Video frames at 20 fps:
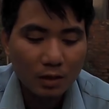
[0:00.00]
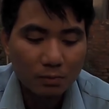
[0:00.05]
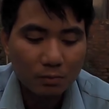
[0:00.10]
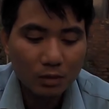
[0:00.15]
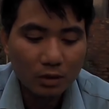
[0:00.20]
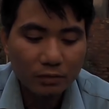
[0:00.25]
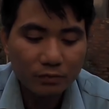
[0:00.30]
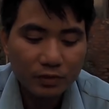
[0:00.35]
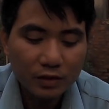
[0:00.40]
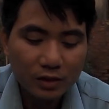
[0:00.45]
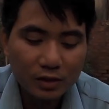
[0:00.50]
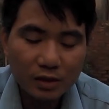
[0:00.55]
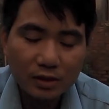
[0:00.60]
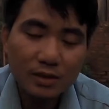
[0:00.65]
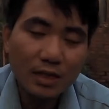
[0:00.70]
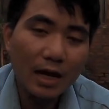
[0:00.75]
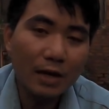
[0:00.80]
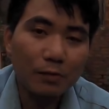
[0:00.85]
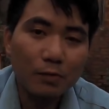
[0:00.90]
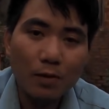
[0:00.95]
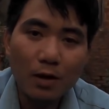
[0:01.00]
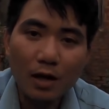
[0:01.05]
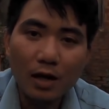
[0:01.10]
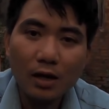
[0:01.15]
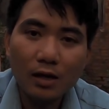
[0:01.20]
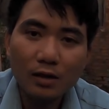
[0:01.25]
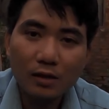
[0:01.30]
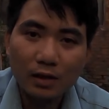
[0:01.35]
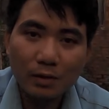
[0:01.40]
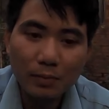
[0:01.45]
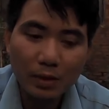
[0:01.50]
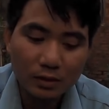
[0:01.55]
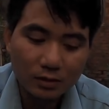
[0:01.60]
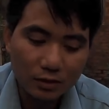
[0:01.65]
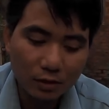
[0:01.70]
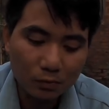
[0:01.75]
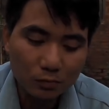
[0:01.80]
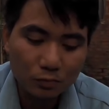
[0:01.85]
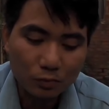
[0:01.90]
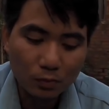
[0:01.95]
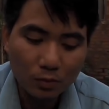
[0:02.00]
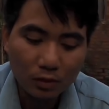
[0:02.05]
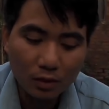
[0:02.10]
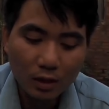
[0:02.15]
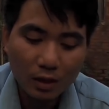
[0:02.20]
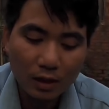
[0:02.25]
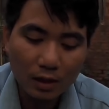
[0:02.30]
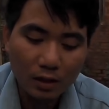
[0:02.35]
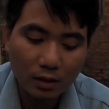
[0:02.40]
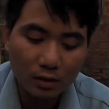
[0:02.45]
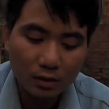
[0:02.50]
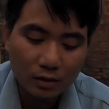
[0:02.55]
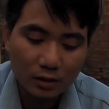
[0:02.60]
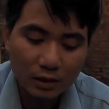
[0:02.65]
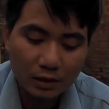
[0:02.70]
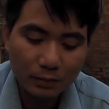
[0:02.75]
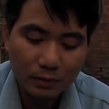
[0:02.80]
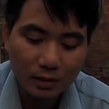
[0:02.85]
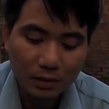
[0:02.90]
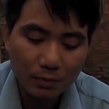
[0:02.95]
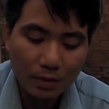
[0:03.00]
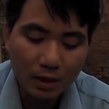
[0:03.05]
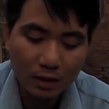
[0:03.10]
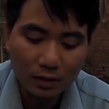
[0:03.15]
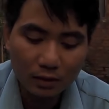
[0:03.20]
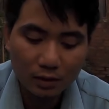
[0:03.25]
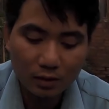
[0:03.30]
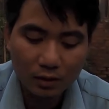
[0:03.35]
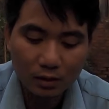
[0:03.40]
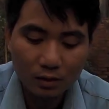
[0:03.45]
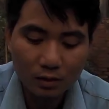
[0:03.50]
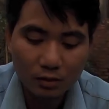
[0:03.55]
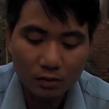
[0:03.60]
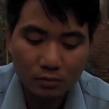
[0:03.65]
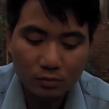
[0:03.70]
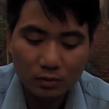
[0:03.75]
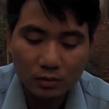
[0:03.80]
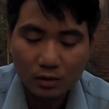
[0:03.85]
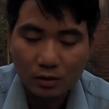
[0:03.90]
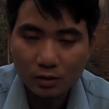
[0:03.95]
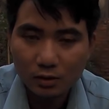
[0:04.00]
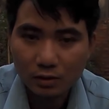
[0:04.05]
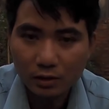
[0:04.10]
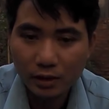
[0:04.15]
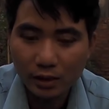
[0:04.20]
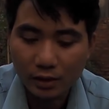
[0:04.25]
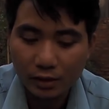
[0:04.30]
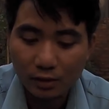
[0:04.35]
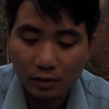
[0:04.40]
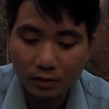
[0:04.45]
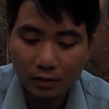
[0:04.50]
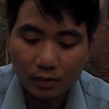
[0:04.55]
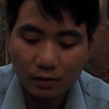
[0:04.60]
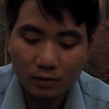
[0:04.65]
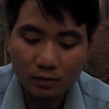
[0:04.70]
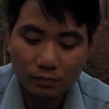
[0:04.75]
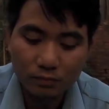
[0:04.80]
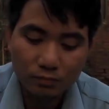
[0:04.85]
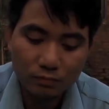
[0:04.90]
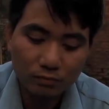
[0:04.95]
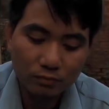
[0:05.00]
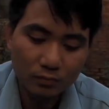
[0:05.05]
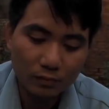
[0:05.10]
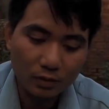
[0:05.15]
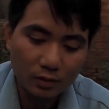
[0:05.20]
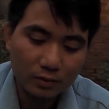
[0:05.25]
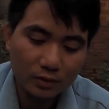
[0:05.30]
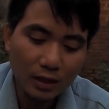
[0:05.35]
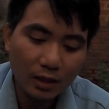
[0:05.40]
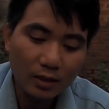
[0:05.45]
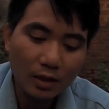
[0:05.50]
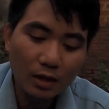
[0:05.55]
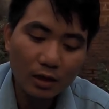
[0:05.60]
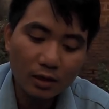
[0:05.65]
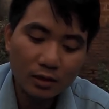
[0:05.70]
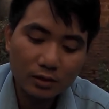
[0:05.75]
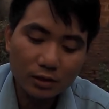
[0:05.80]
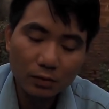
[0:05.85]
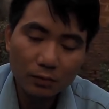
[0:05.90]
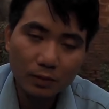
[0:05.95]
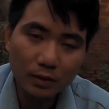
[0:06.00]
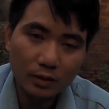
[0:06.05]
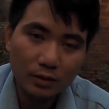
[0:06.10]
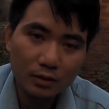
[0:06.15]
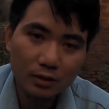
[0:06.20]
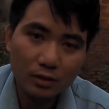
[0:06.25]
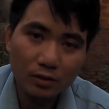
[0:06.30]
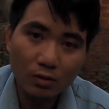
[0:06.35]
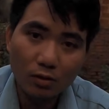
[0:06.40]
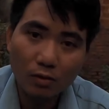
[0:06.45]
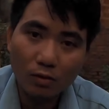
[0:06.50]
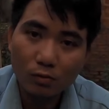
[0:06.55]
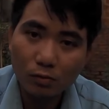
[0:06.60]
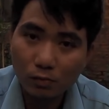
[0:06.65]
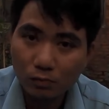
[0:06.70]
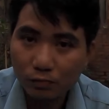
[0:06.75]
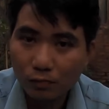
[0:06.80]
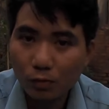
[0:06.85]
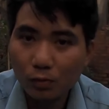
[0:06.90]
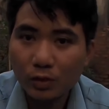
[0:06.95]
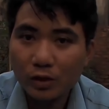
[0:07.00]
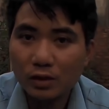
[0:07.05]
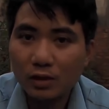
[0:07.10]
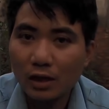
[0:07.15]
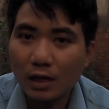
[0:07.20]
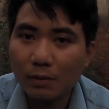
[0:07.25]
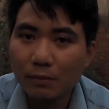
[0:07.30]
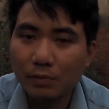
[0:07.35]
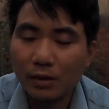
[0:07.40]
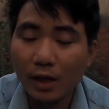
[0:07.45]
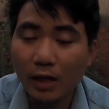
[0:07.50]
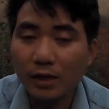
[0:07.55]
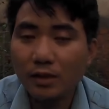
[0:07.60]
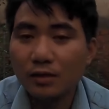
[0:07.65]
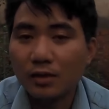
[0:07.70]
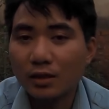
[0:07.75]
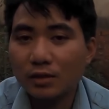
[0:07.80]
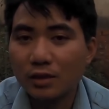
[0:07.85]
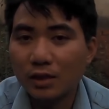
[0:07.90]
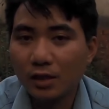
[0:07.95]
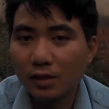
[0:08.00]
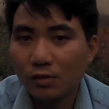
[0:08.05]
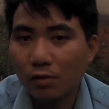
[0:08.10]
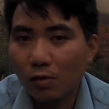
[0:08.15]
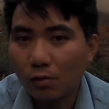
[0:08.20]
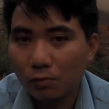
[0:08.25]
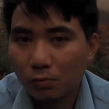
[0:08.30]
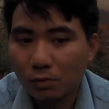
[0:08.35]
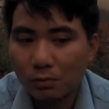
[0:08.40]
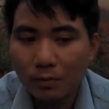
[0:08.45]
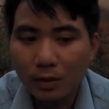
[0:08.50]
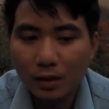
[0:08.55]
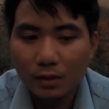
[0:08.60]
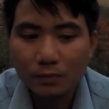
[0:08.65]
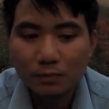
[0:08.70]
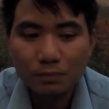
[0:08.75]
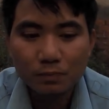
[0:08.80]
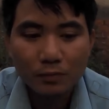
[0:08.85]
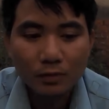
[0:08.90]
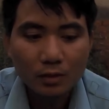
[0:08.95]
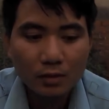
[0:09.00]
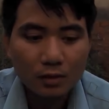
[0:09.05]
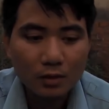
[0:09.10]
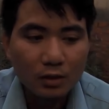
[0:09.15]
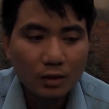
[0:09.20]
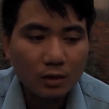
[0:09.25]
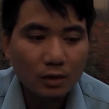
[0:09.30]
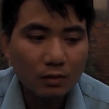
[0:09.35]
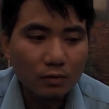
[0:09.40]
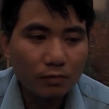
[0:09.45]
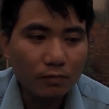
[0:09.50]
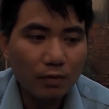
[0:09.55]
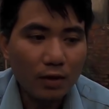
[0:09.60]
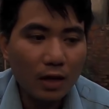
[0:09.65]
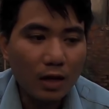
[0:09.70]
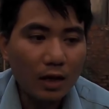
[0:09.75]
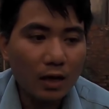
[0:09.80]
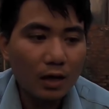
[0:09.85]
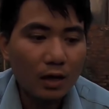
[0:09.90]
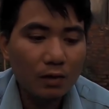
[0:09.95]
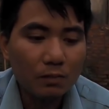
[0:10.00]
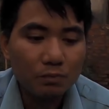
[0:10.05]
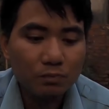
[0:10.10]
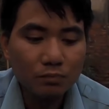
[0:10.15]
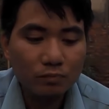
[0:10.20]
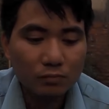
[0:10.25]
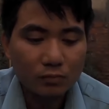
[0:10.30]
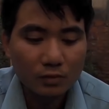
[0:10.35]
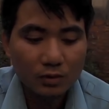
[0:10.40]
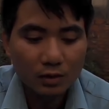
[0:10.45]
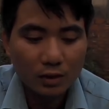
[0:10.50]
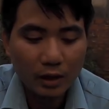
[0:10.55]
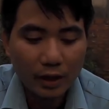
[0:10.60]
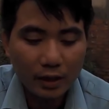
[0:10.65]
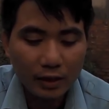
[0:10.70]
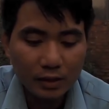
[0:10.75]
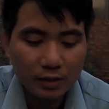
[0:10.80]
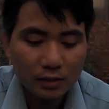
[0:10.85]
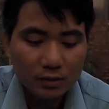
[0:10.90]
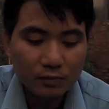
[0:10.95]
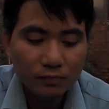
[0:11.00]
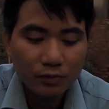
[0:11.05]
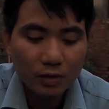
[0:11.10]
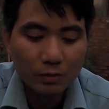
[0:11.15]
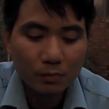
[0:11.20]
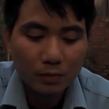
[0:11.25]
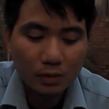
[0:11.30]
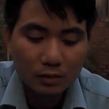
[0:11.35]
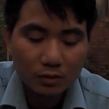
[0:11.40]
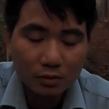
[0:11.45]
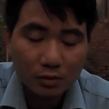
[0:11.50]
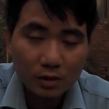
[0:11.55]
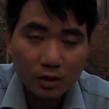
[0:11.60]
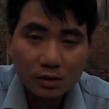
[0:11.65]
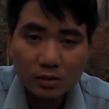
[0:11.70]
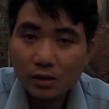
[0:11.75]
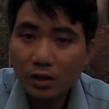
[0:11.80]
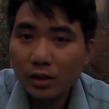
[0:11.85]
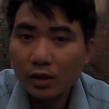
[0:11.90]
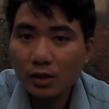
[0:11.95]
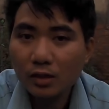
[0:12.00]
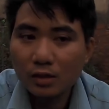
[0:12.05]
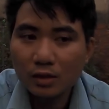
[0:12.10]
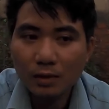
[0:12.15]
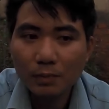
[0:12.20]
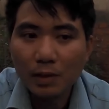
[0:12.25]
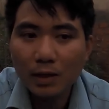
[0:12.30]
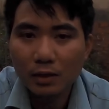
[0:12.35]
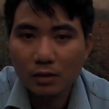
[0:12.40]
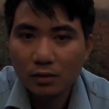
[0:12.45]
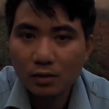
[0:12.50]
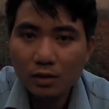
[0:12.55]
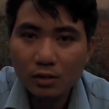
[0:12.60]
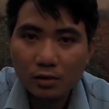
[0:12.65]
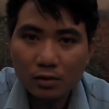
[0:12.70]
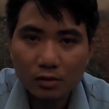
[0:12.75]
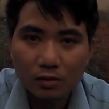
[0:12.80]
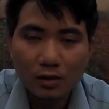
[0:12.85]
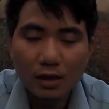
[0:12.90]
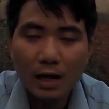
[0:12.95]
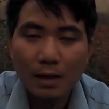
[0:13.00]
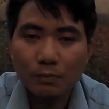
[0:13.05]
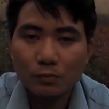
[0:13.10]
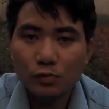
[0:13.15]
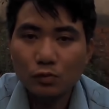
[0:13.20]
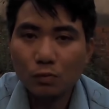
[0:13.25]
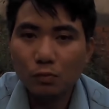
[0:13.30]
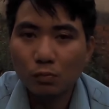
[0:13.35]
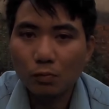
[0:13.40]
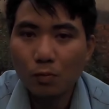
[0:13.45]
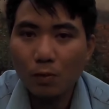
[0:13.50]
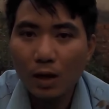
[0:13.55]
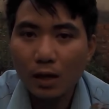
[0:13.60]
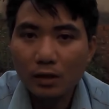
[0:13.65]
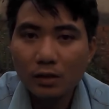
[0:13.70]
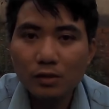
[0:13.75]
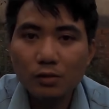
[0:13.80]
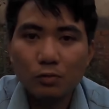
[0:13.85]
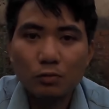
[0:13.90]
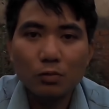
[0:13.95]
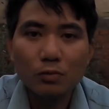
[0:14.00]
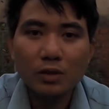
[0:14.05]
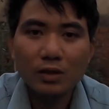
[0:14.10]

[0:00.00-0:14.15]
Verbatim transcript: bởi vì khi dài quá các bạn trồng xuống là khi mà các bạn uh, để uh, rắc đất lên trong này thì nó cũng vô hình làm gãy những cái rễ non của các bạn và cái việc mà tưới kích rễ các bạn đừng lạm dụng quá nhiều thuốc